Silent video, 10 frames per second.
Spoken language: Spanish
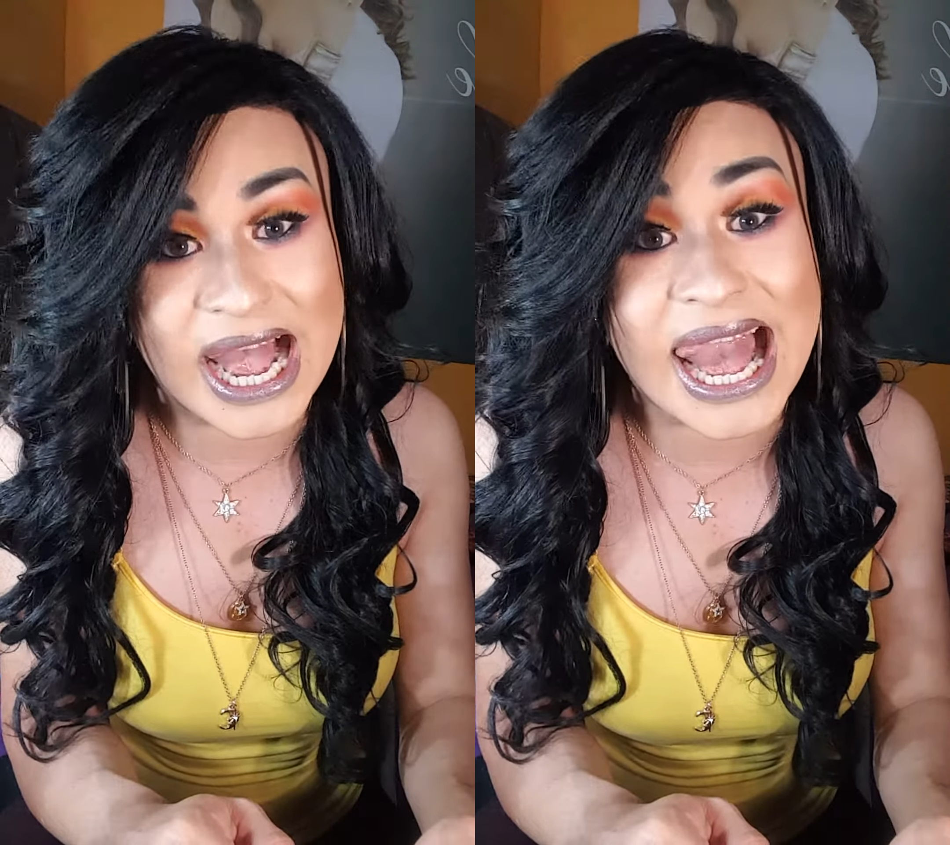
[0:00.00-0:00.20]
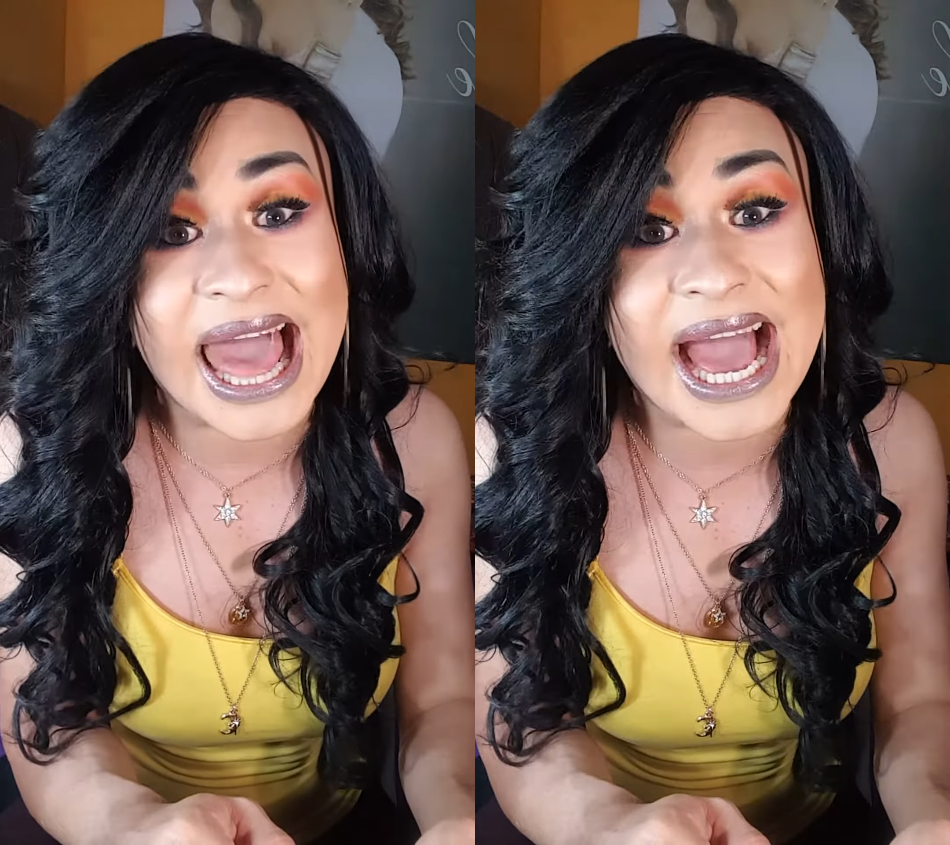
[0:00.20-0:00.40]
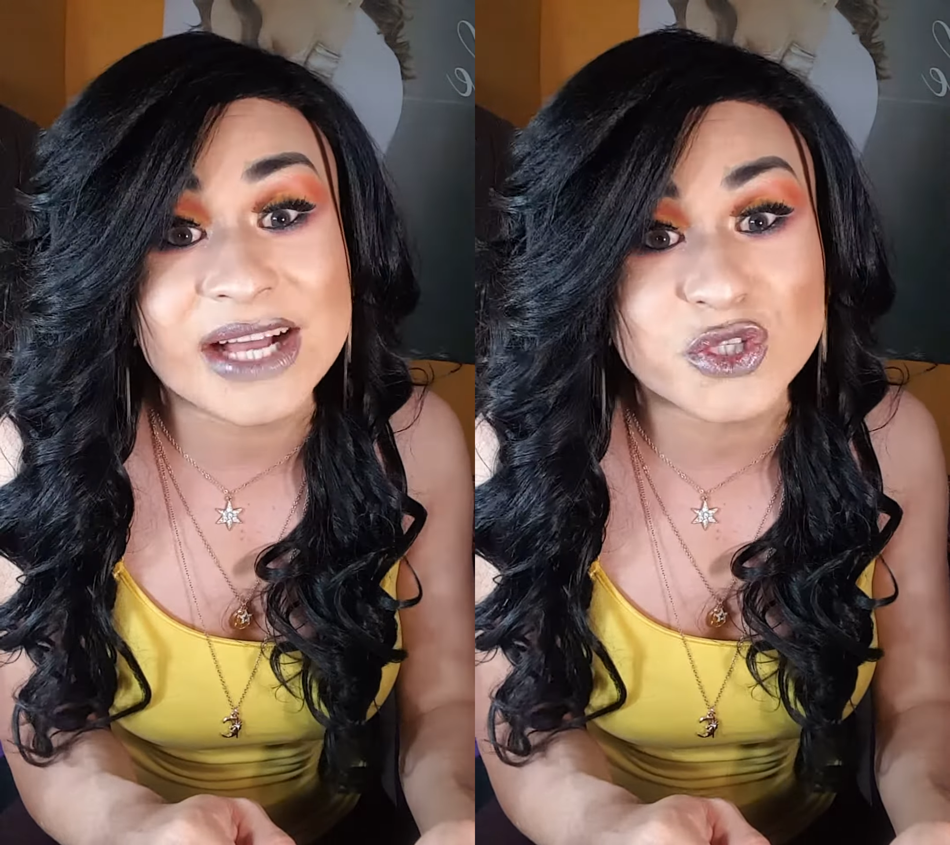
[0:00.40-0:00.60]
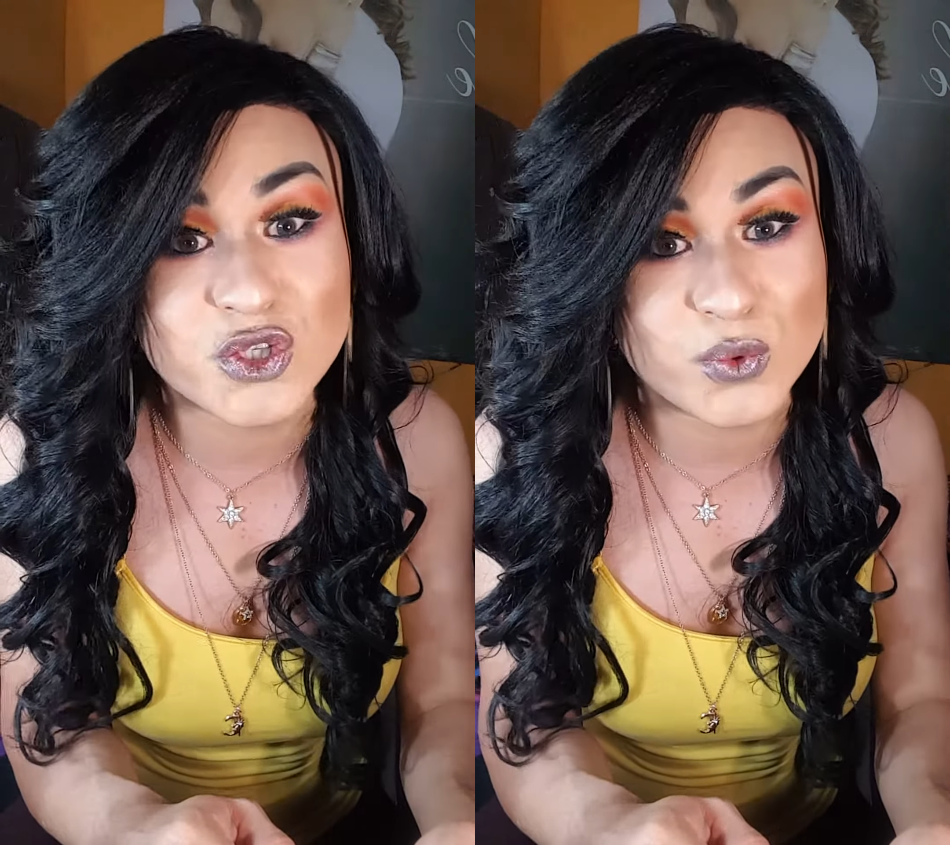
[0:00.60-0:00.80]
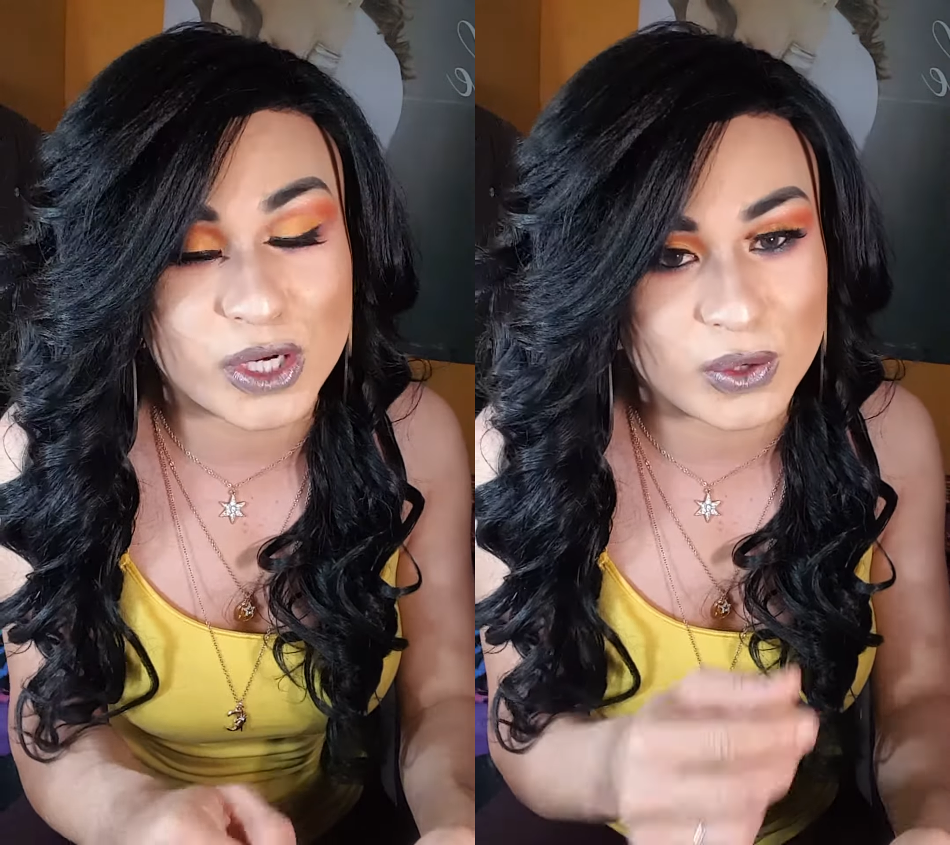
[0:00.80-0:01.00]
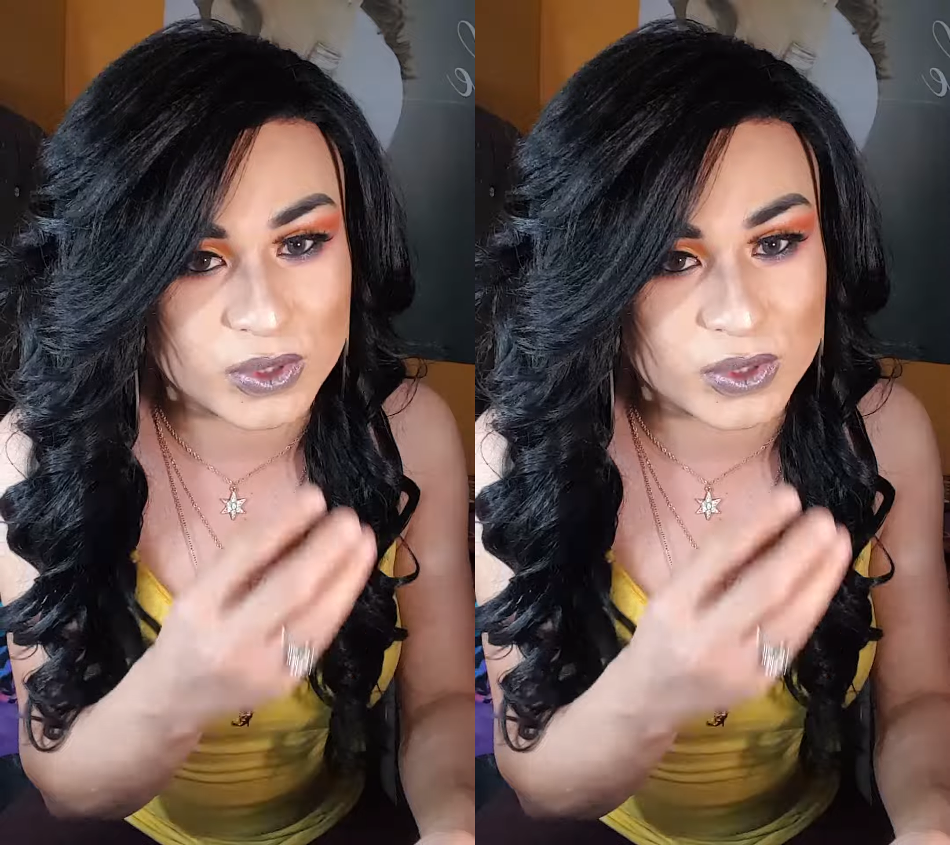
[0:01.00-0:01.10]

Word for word: La Chule